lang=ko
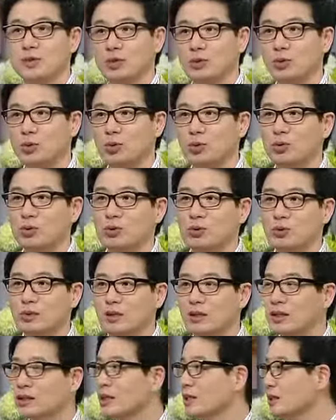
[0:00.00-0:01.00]
소통은
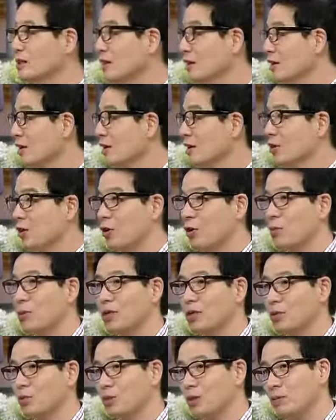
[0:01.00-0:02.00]
사실 얼마
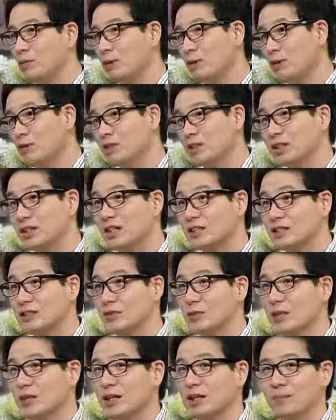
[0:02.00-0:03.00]
전에 올림픽도
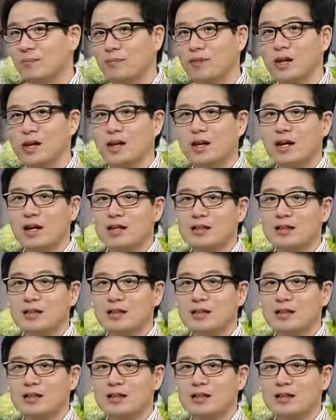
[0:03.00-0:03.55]
끝났지만 네.